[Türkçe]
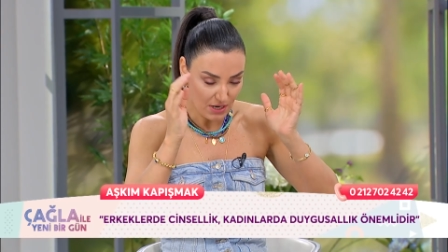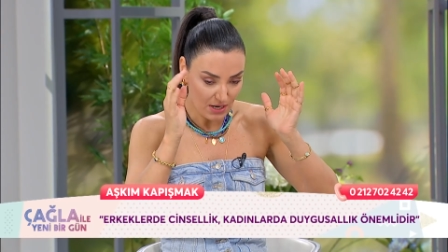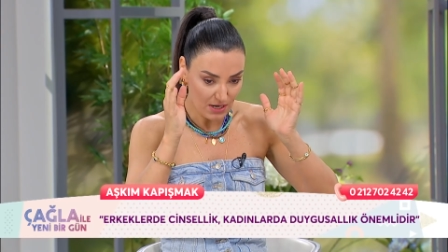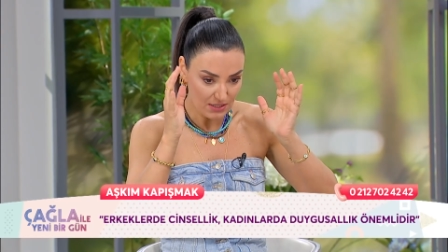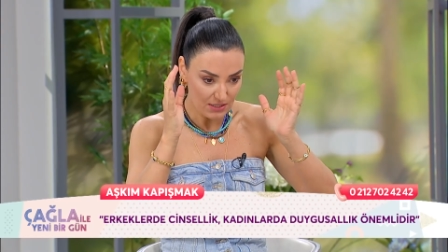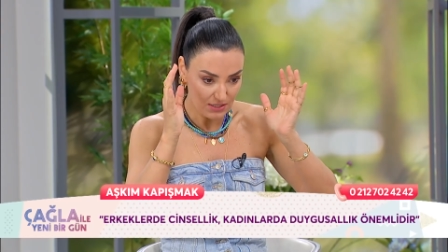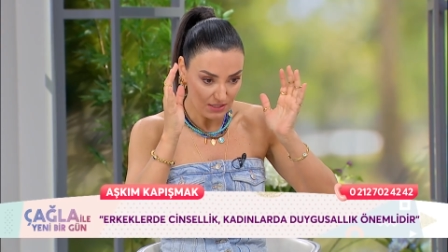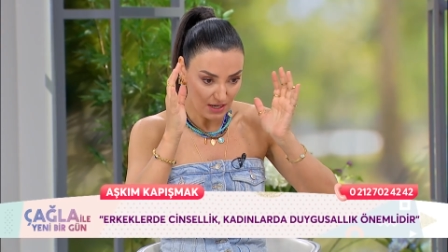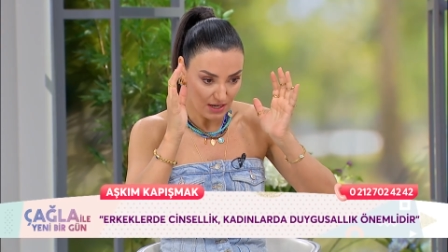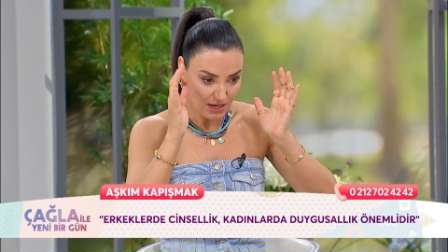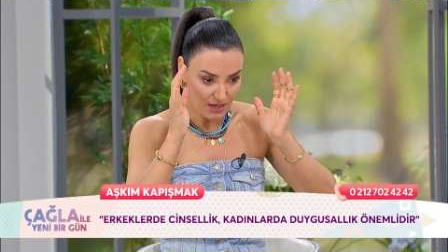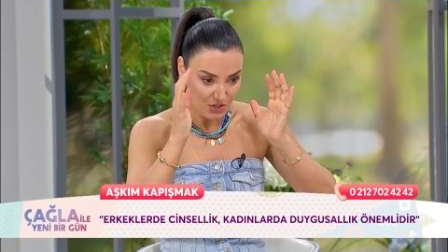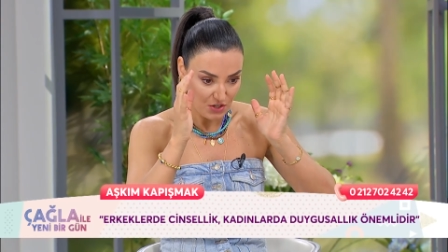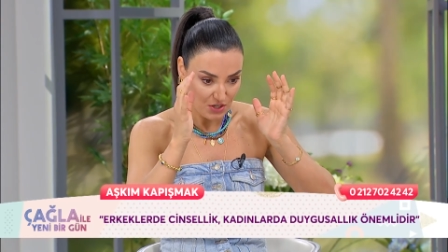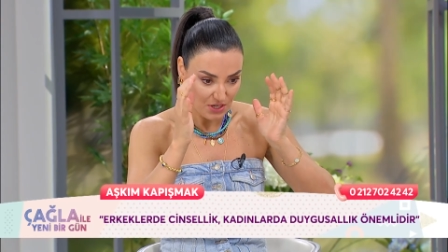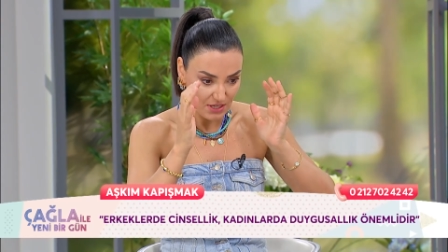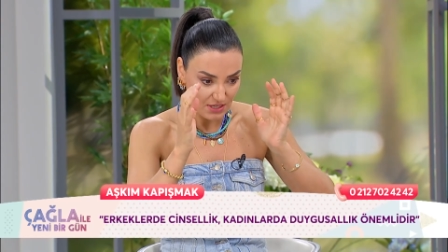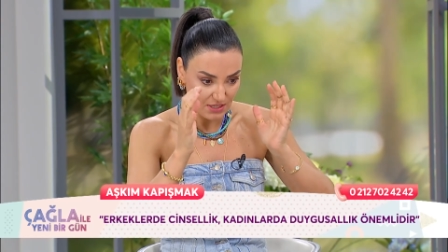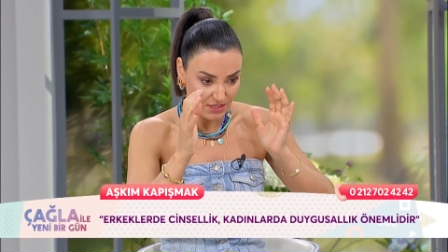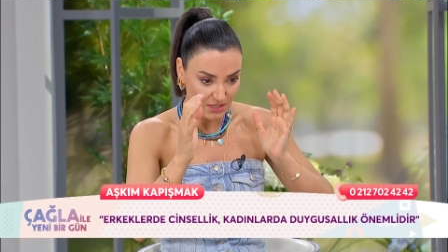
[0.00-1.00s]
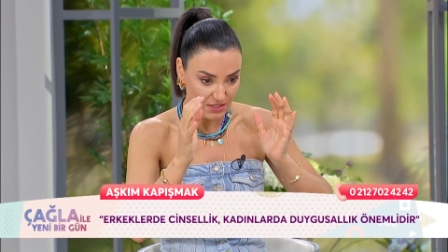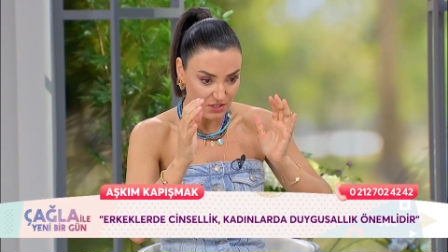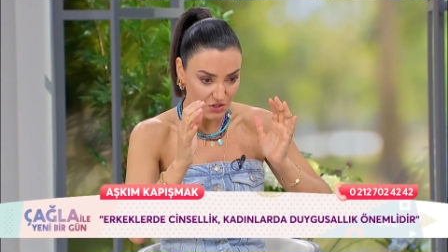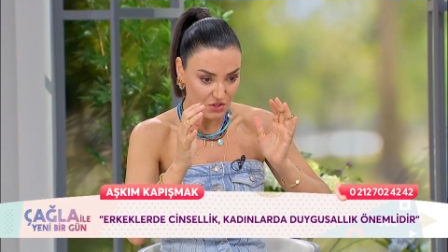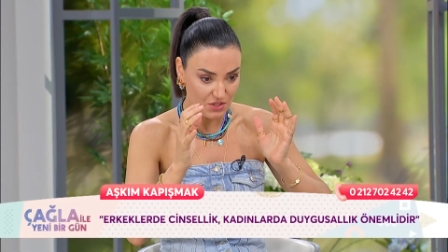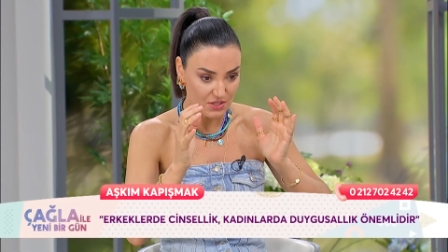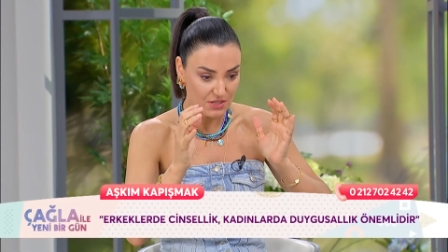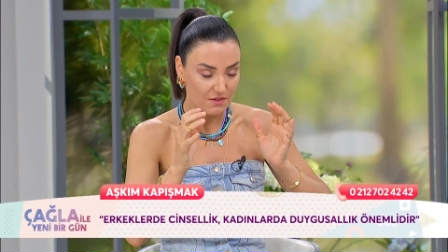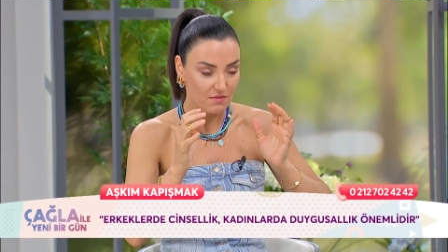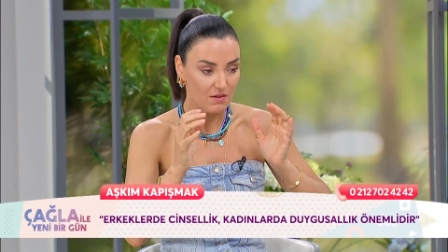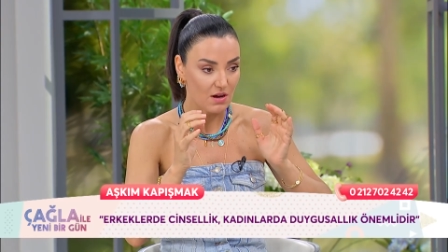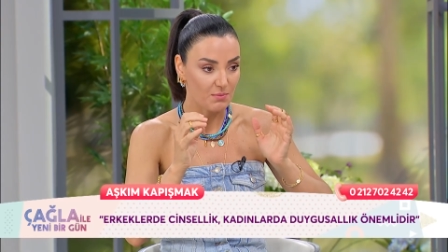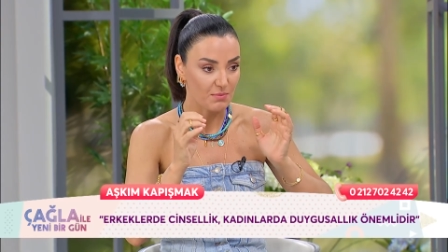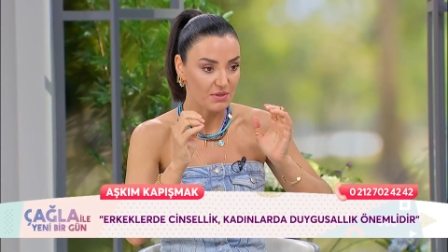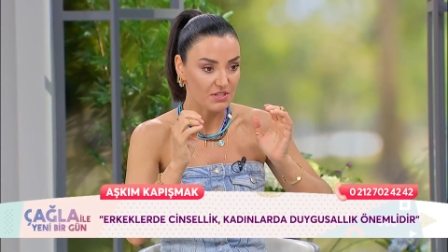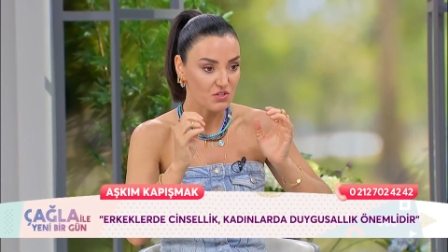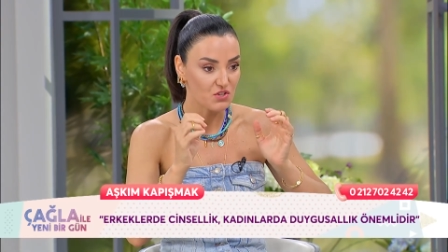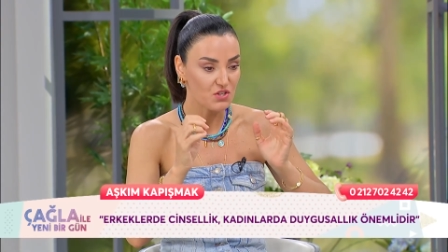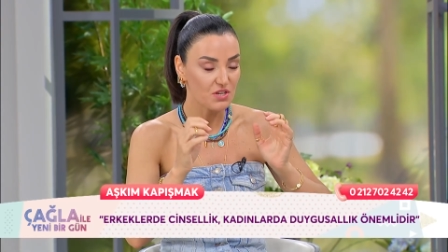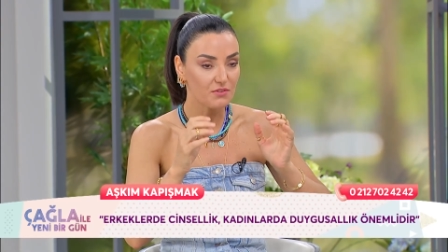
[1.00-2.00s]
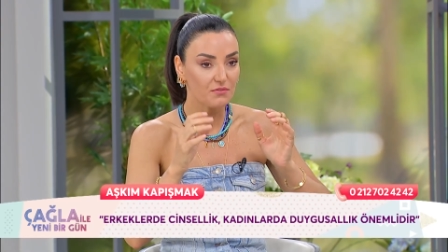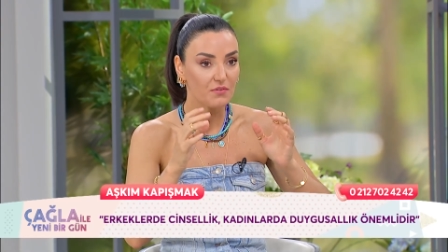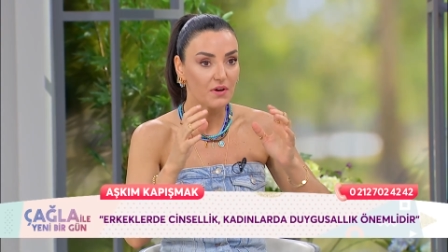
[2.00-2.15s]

Artık hmm. her şey iki kişi devam Şu, edecek ha.